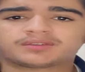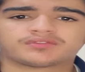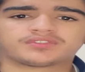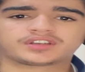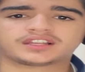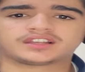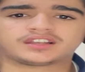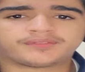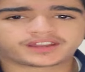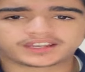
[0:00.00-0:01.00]
من فوق
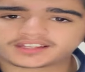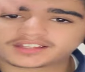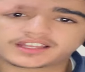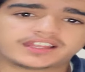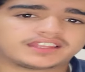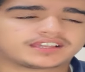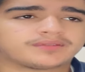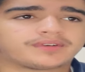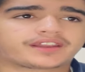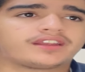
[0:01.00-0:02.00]
العمارة اللي نط عليه ذيك
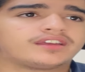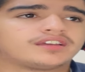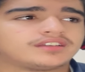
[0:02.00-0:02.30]
المرة